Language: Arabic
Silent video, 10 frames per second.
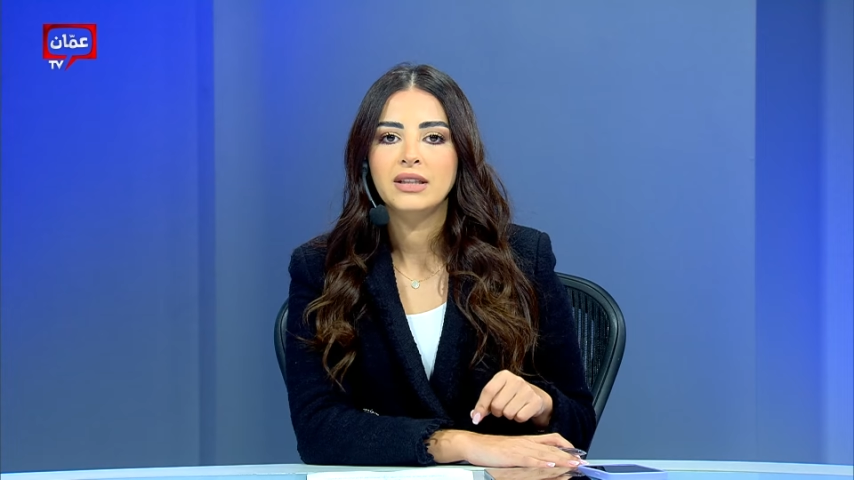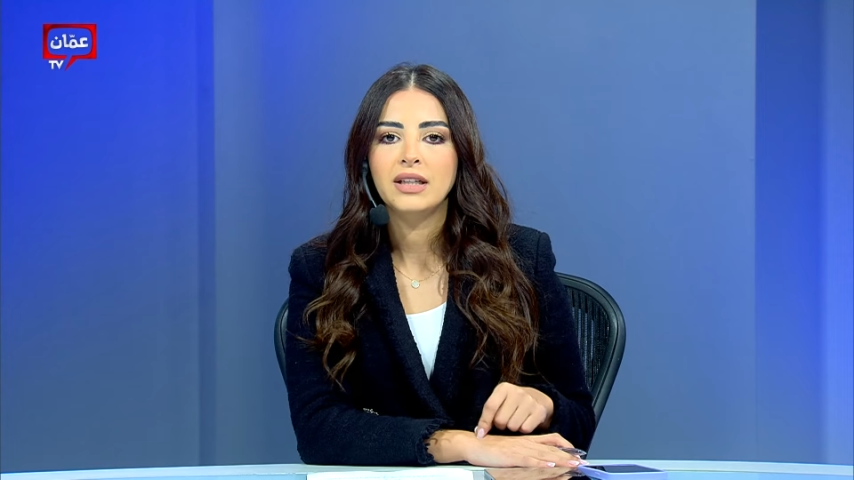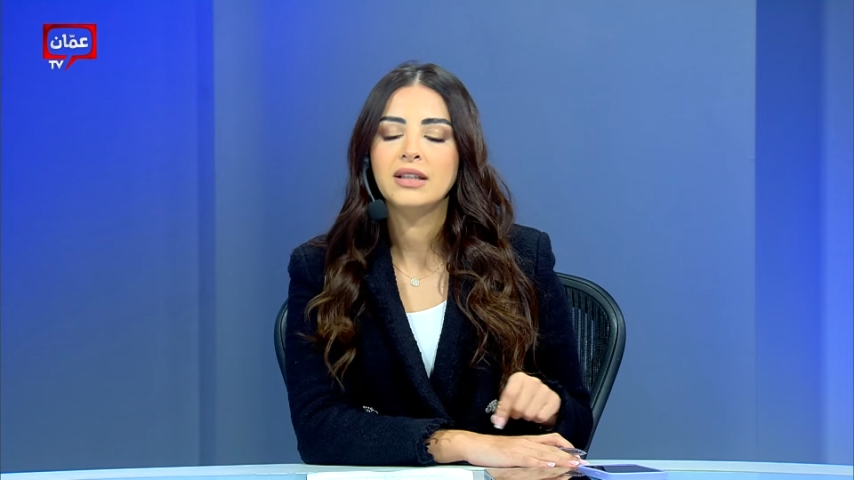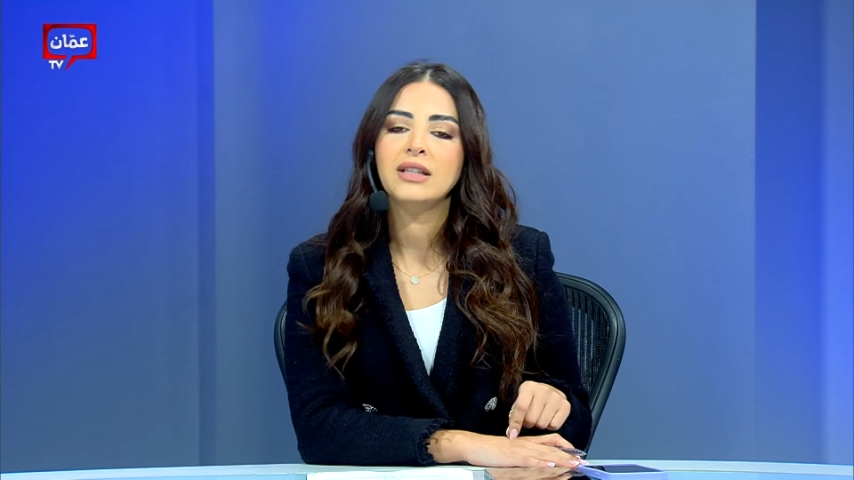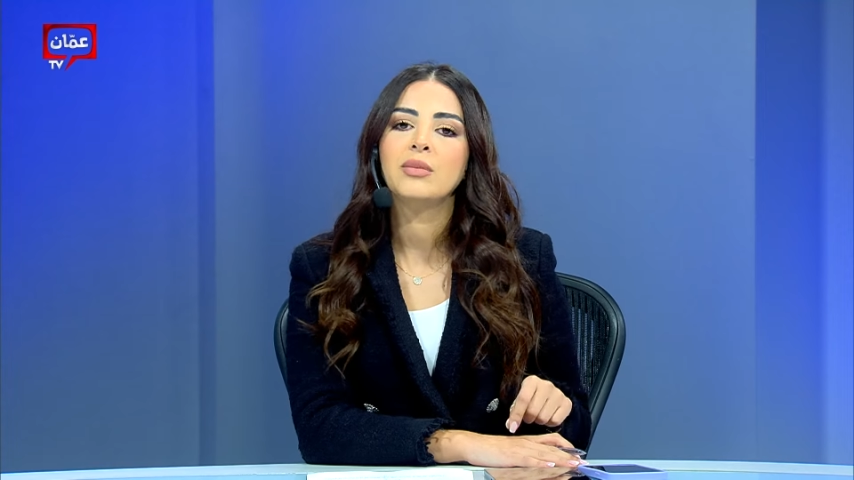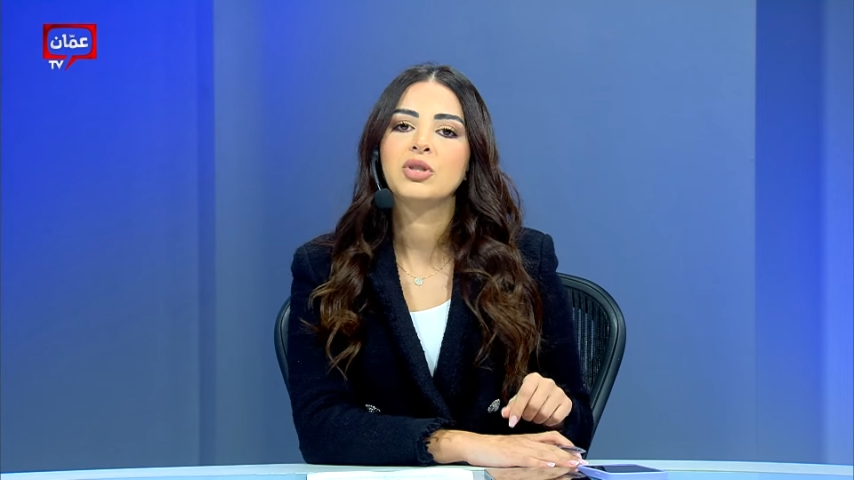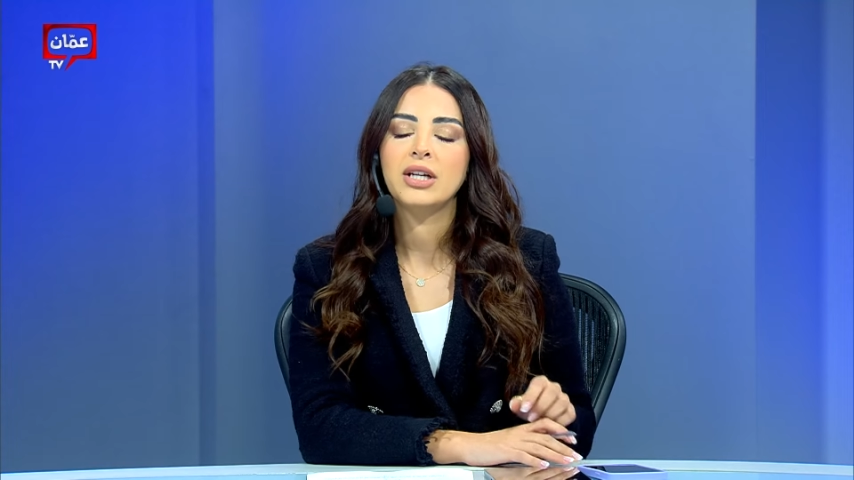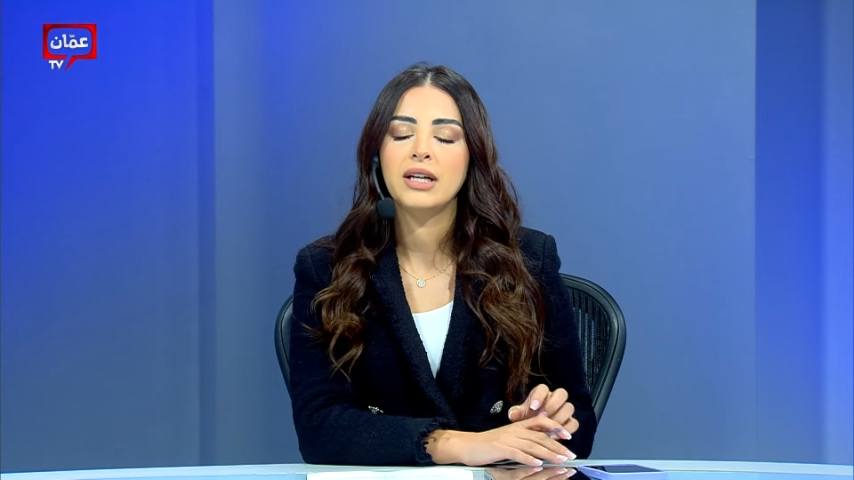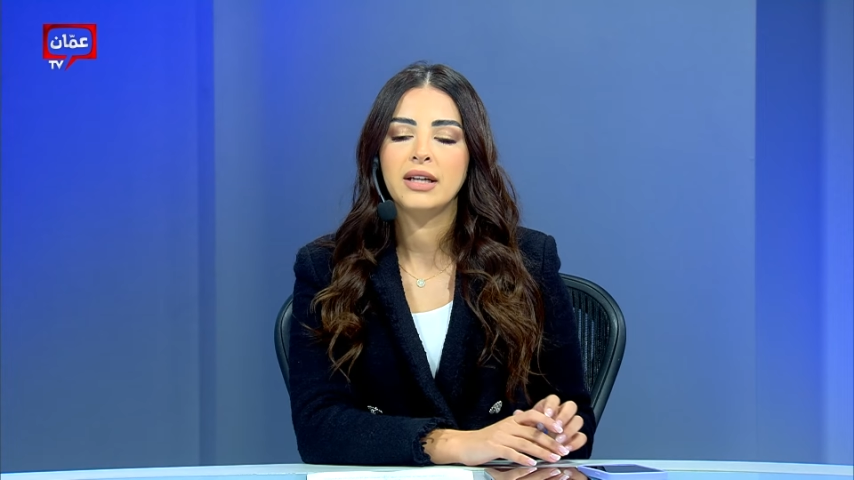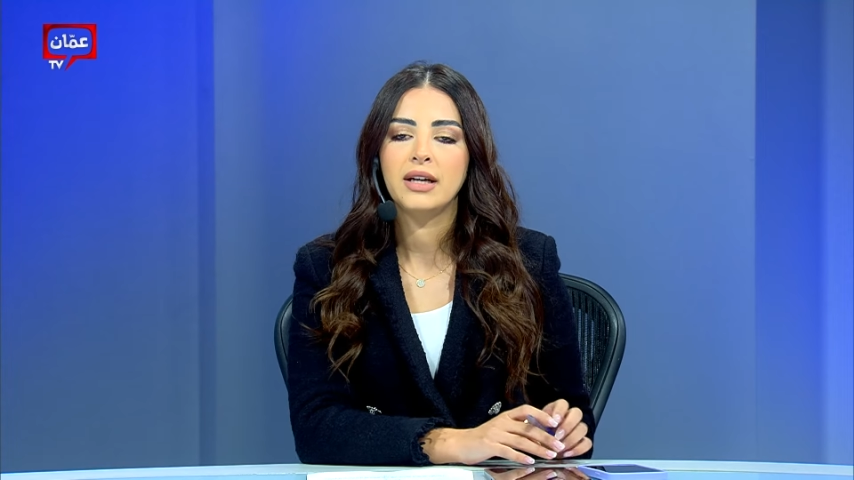تحديدها
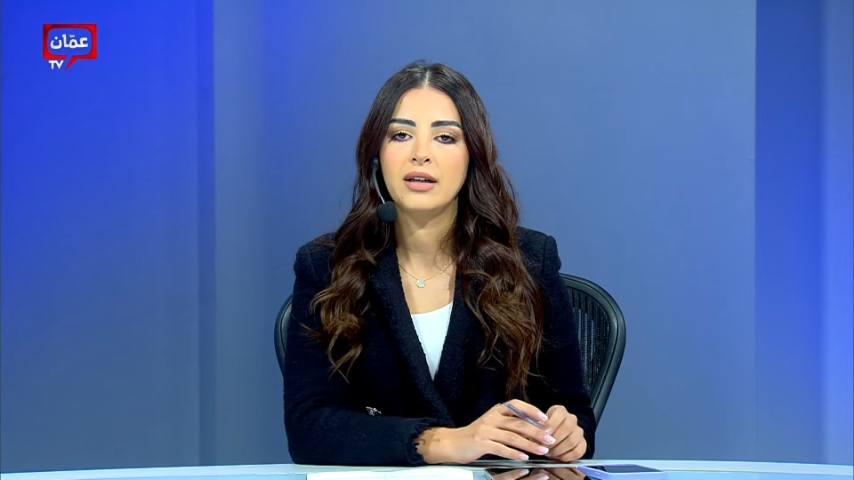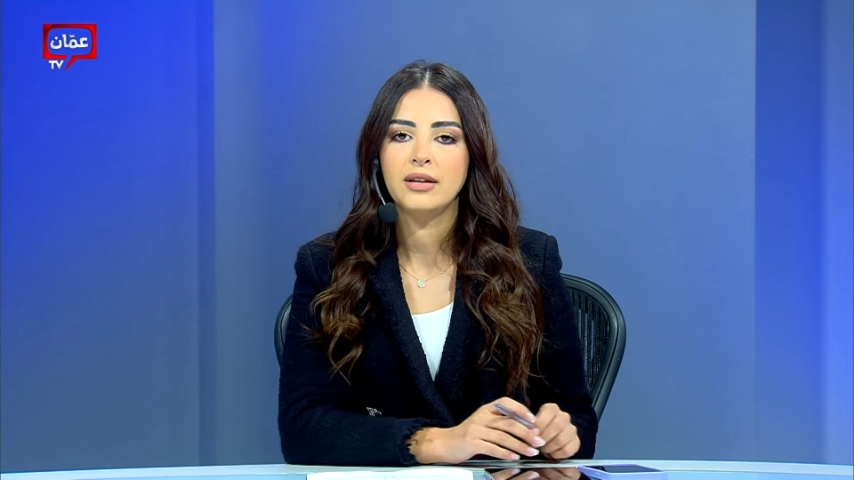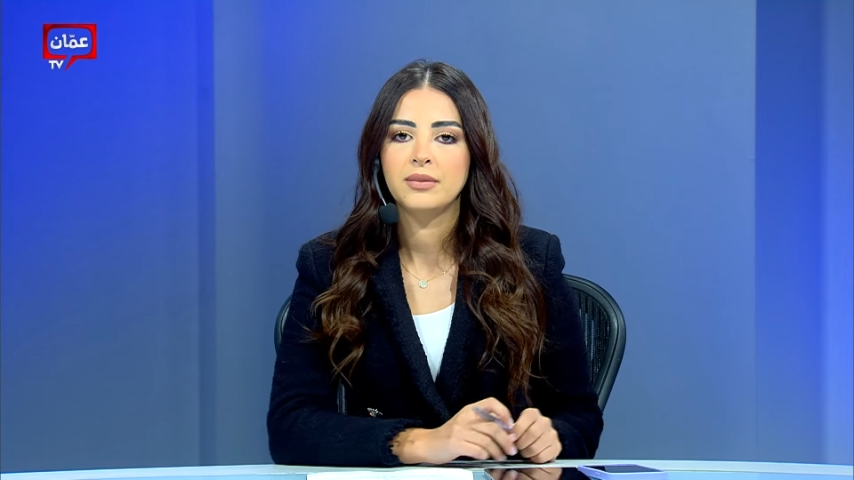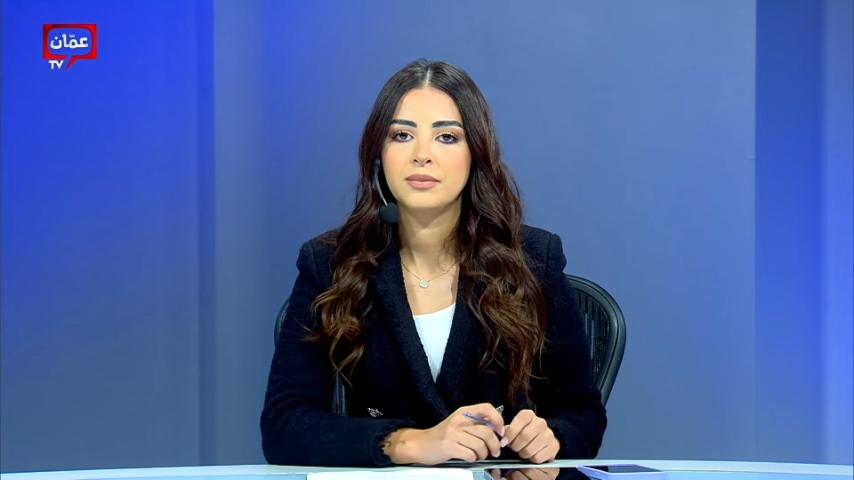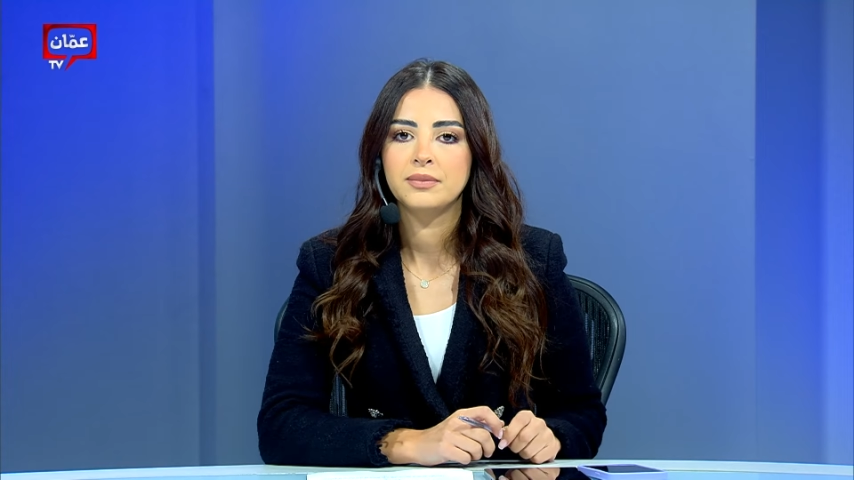بشكل نهائي